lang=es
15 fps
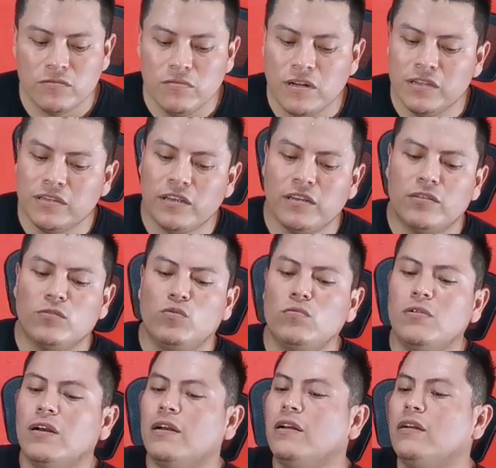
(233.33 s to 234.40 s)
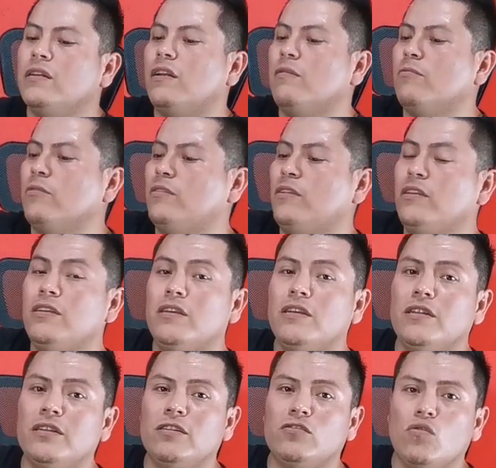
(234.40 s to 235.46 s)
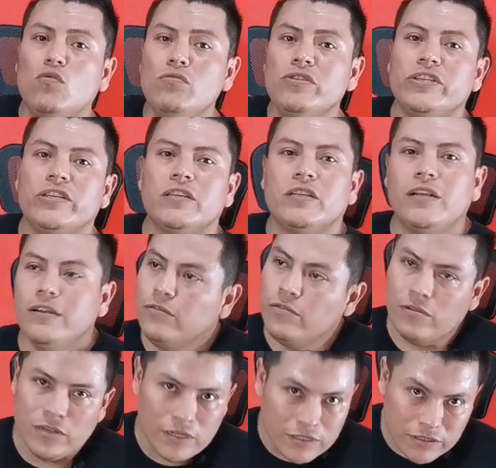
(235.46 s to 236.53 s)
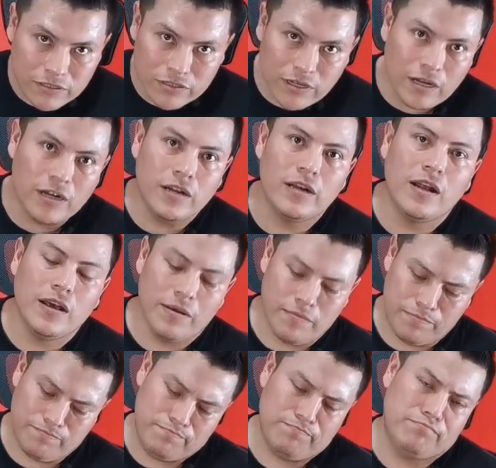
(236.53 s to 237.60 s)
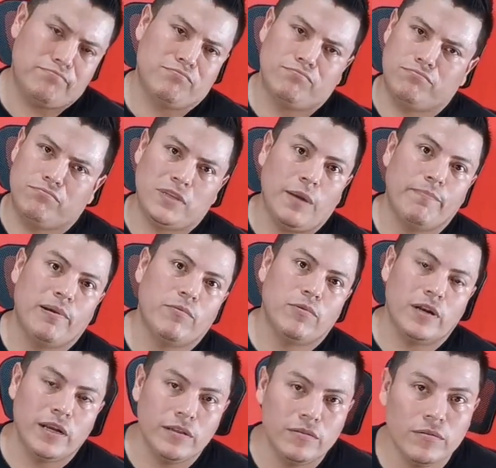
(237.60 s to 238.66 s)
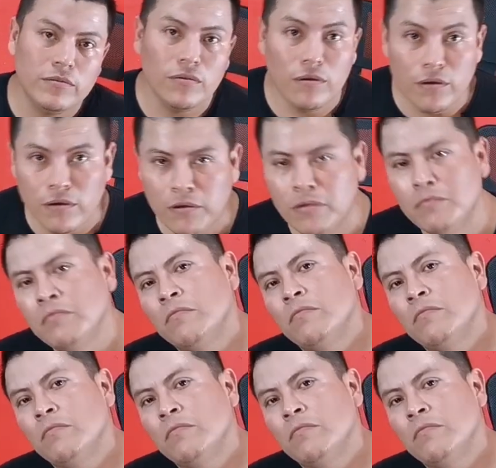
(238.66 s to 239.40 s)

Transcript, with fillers: Una es que tú agarres la botella y le des un chingadazo y sale la tapa volando o